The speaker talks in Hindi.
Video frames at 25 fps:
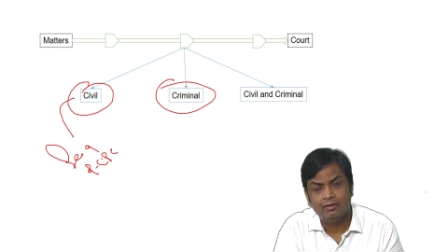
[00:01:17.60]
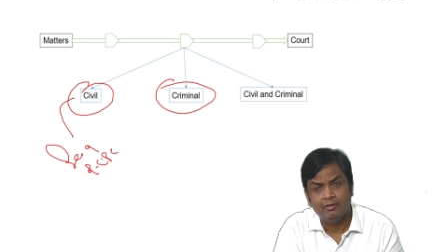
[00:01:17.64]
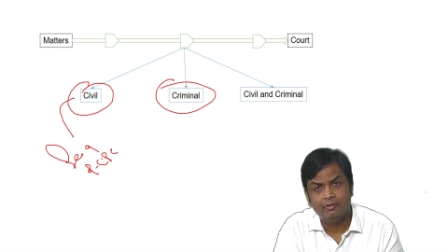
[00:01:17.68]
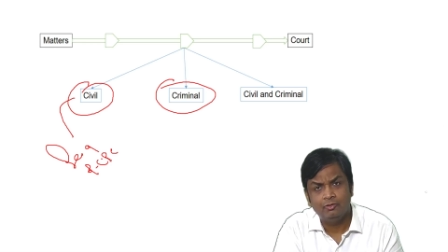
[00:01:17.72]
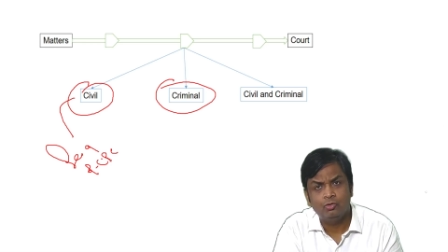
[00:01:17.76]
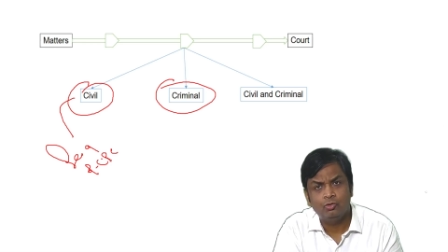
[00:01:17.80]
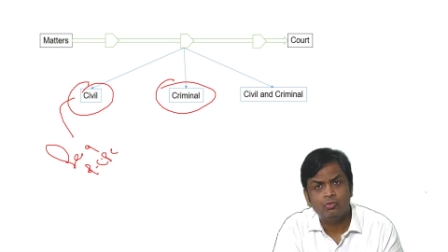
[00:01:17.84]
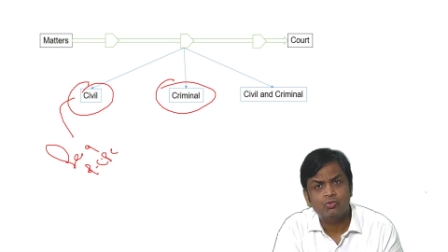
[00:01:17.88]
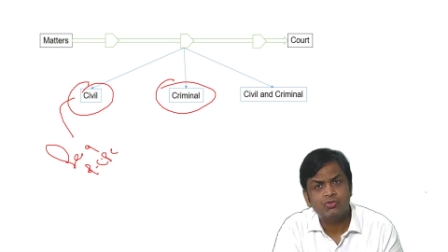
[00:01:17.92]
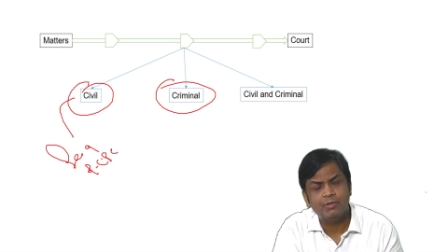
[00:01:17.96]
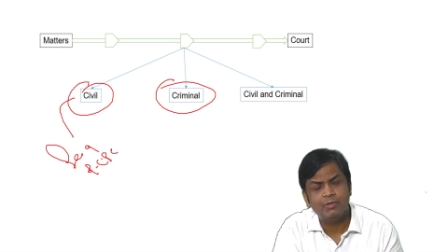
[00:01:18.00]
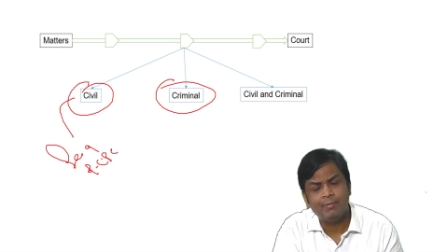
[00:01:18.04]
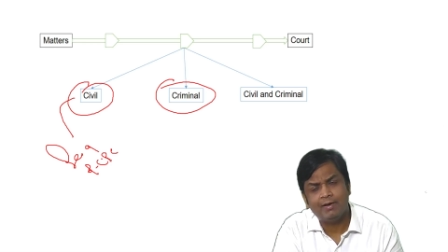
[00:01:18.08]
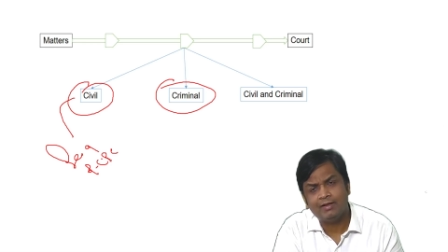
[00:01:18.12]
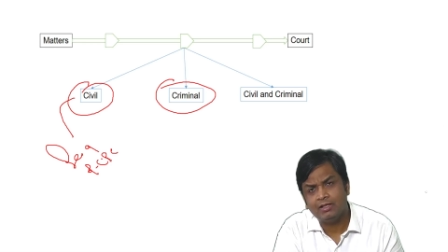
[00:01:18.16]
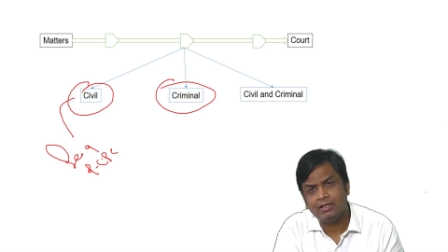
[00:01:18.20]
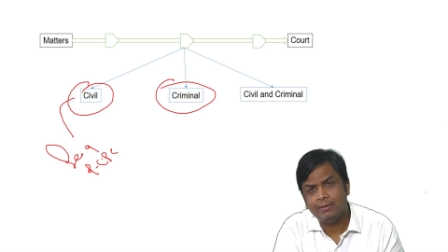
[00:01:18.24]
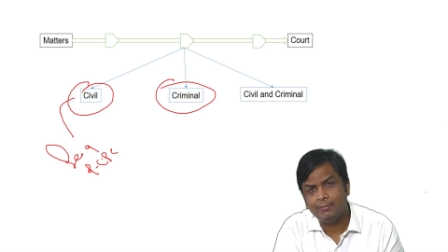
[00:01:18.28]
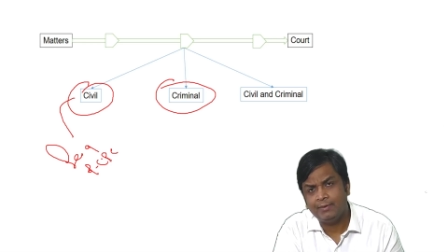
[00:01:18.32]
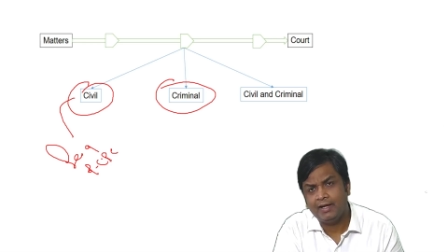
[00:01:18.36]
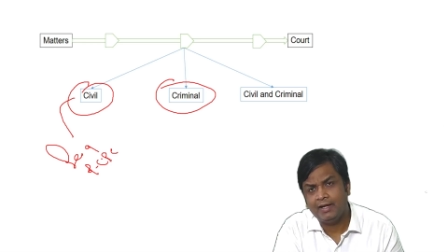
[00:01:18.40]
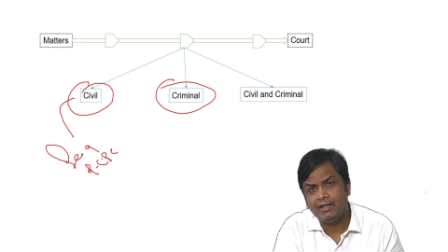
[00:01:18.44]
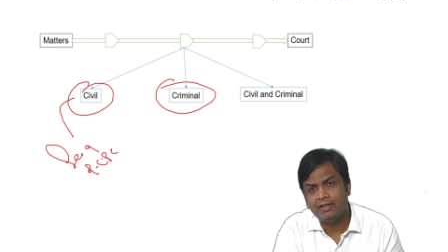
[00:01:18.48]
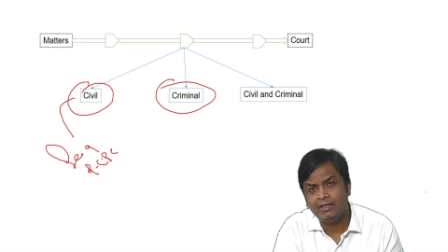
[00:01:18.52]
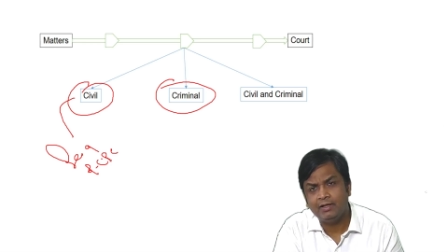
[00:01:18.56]
दूसरी बात हम
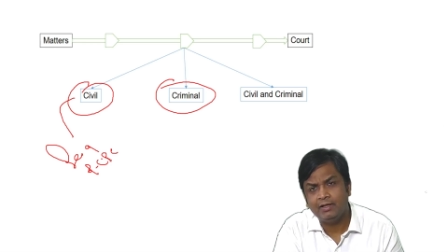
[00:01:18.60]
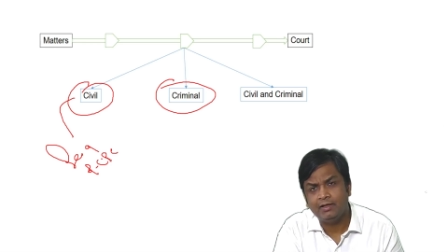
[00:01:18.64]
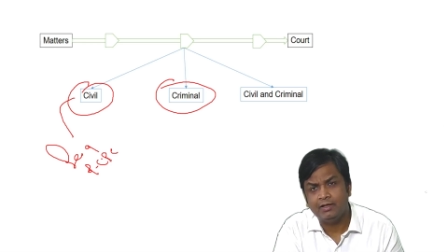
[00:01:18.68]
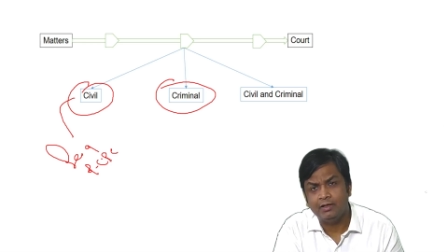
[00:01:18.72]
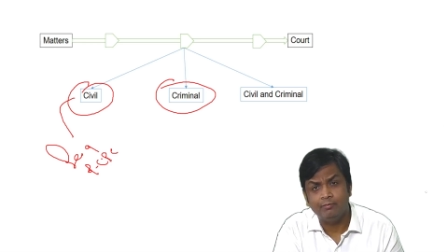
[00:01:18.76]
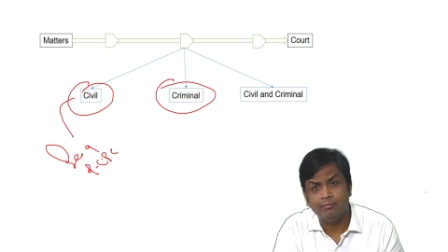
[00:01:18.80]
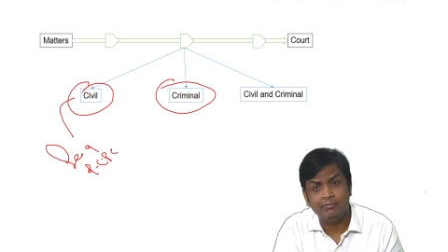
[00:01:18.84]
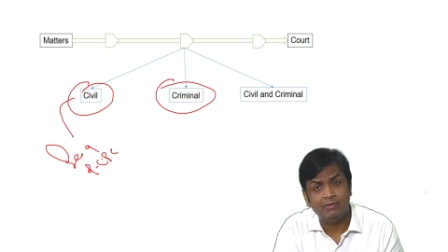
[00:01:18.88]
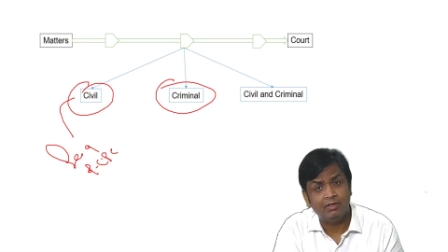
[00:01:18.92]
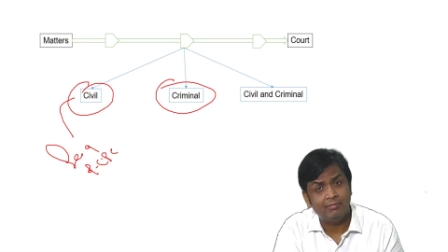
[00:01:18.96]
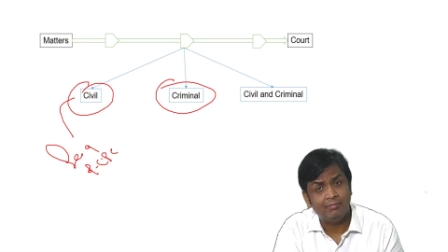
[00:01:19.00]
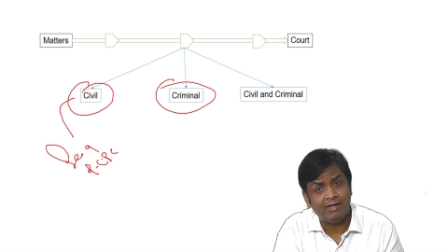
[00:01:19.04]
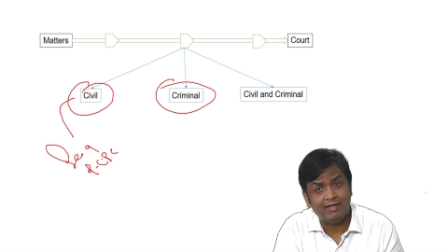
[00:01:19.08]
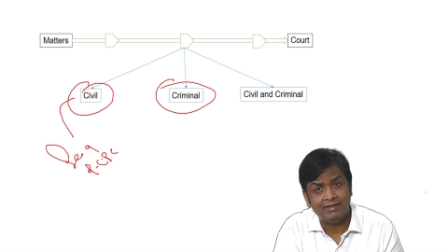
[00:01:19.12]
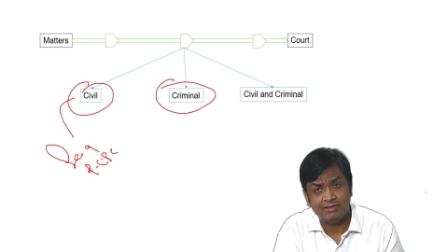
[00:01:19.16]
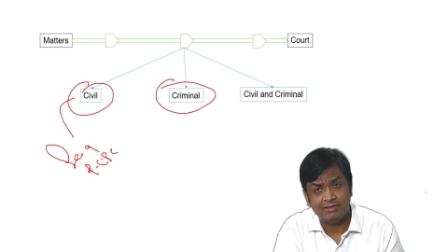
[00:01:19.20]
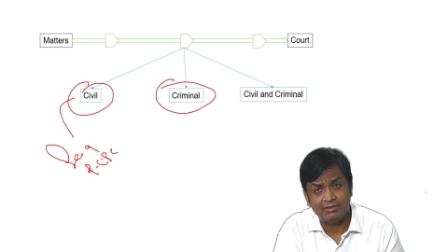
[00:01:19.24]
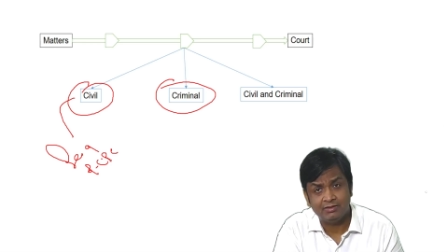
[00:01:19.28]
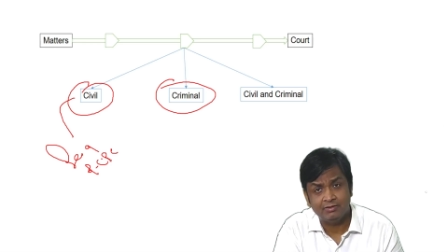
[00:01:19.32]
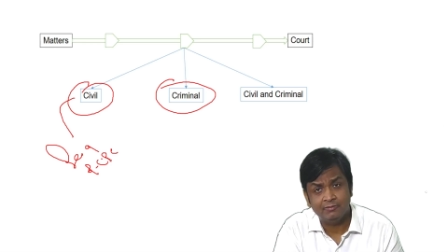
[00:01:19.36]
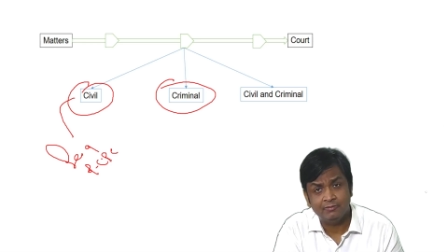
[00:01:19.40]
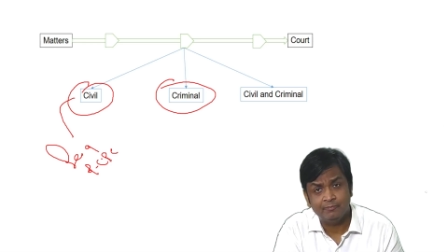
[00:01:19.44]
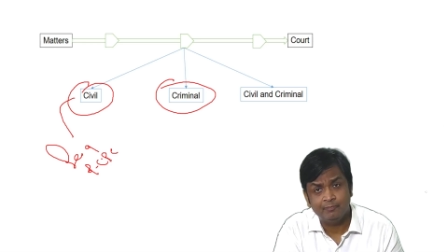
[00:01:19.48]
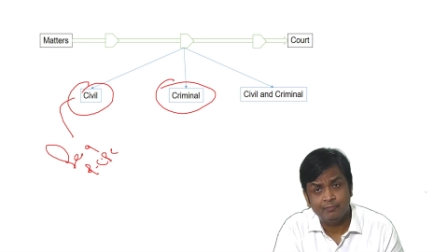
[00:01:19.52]
कहते हैं क्रिमिनल मैटर